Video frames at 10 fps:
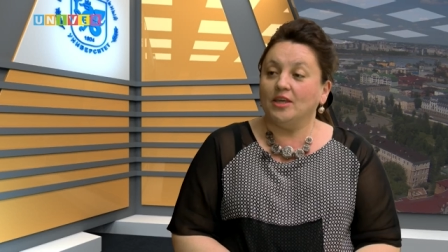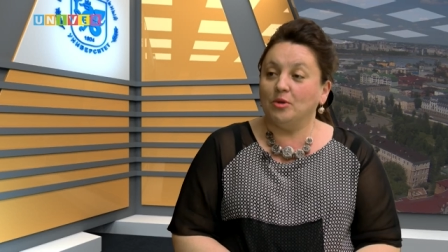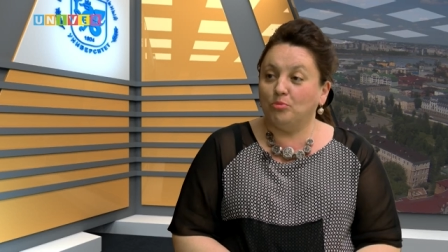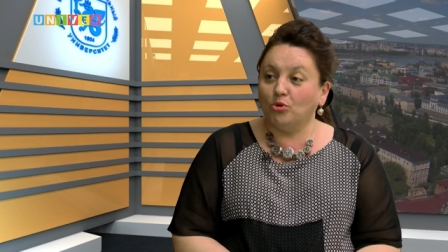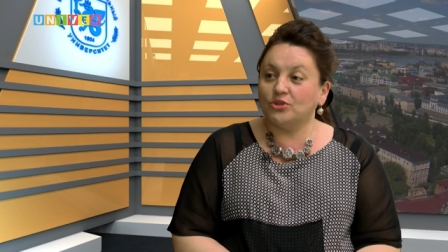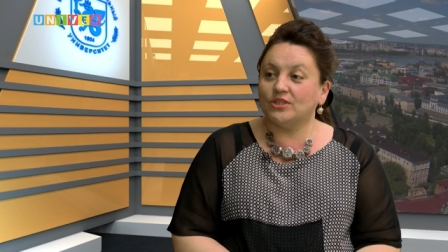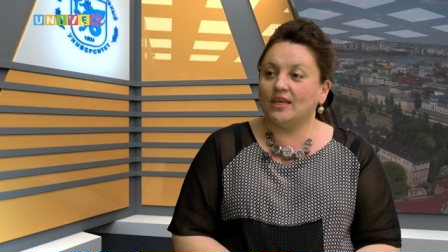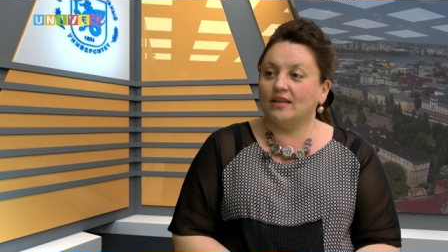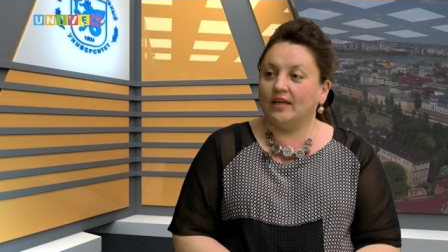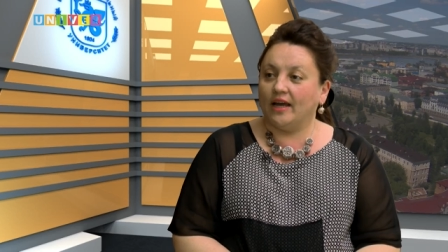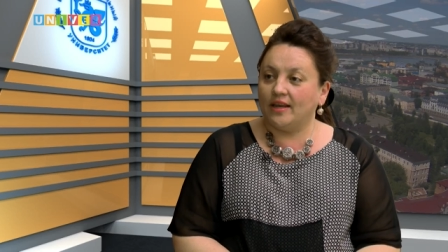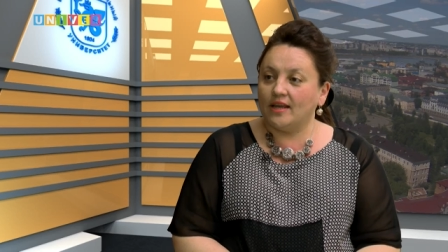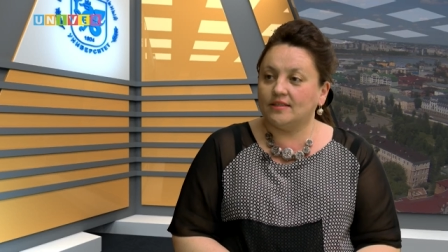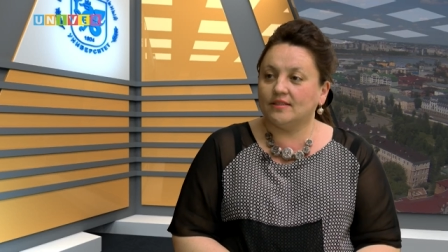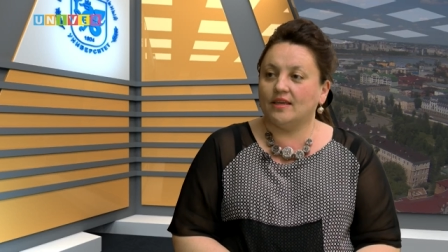японский,
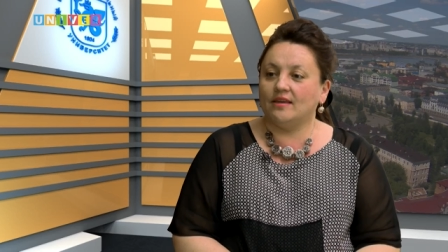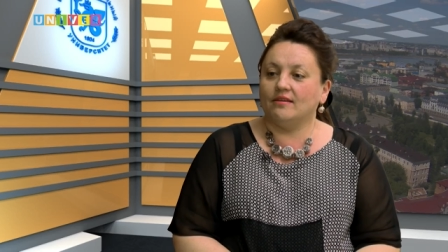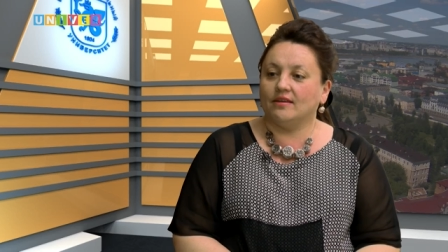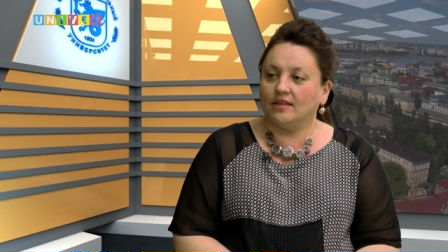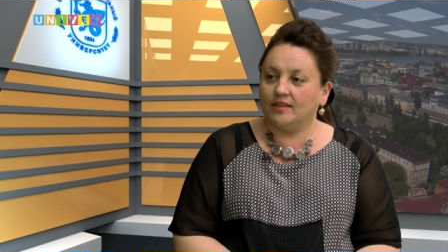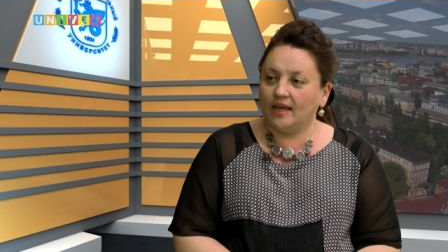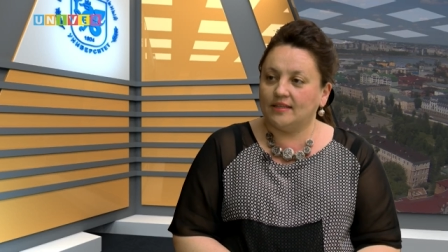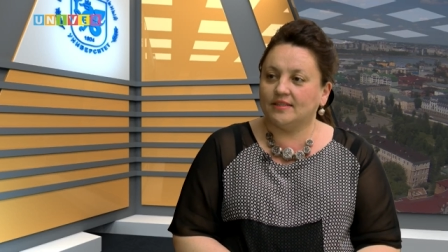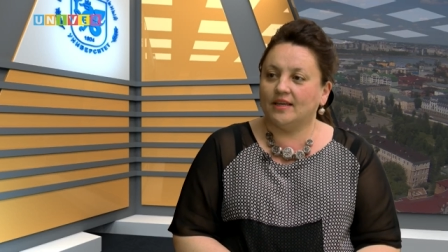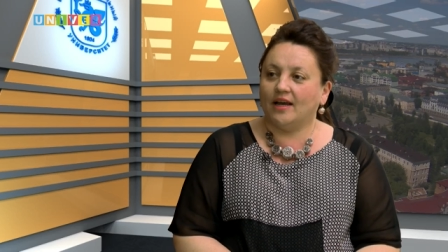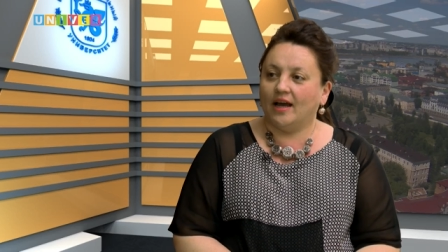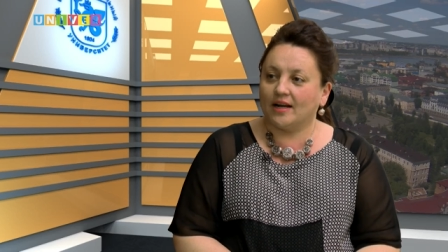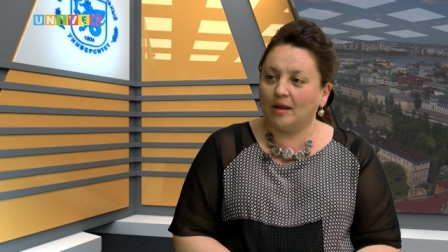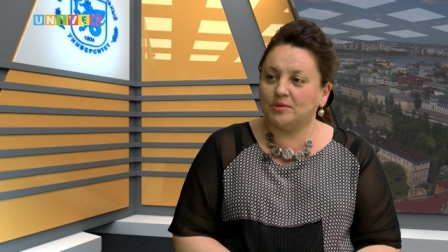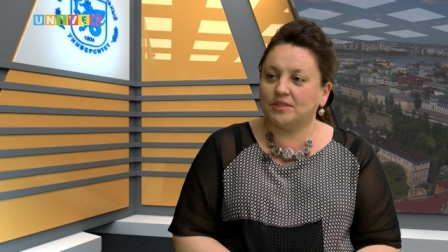корейский, китайский,
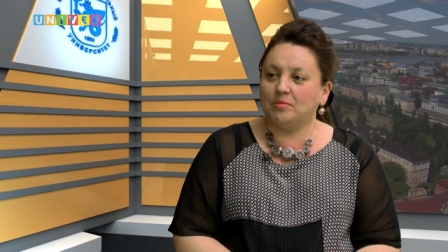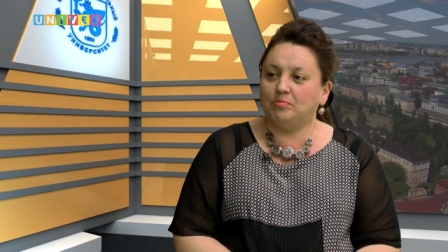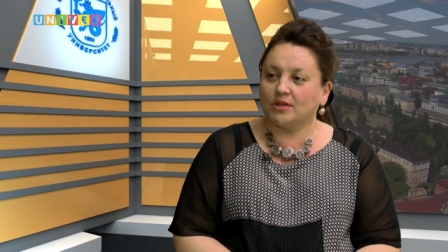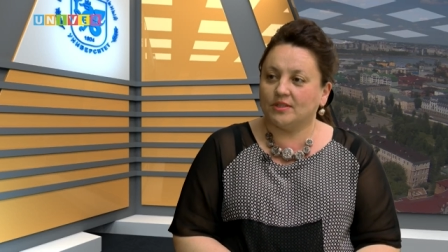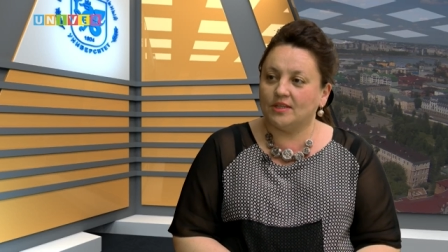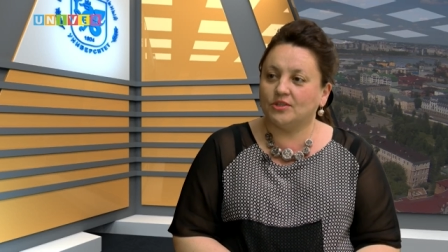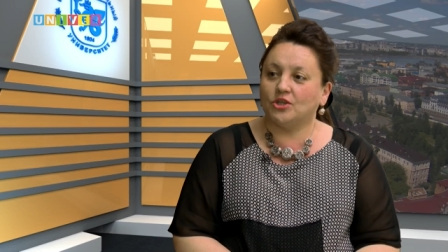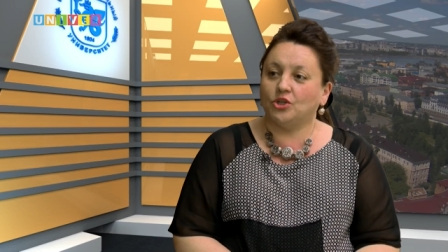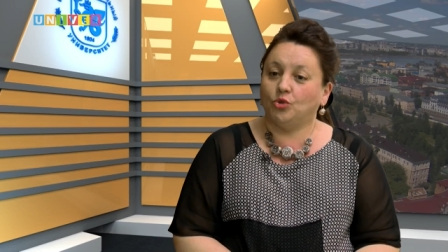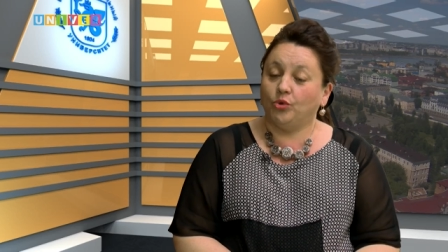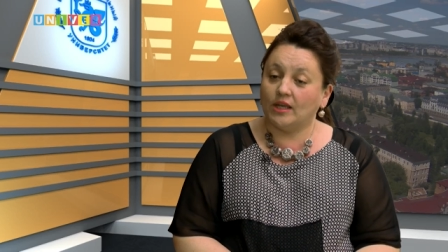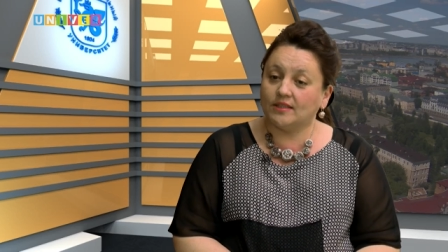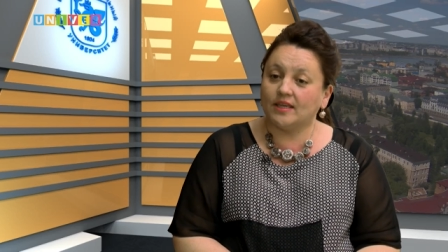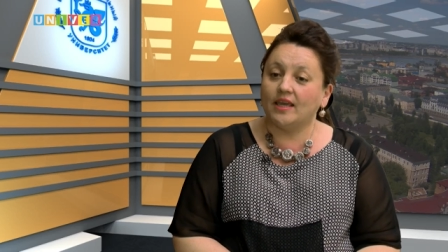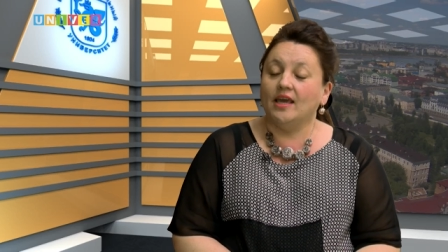арабский, персидский,
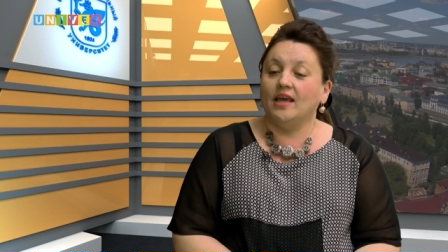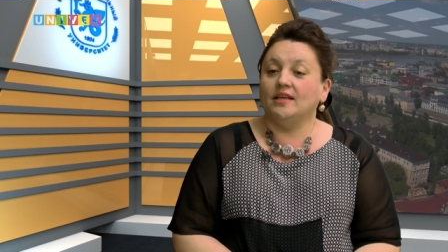турецкий.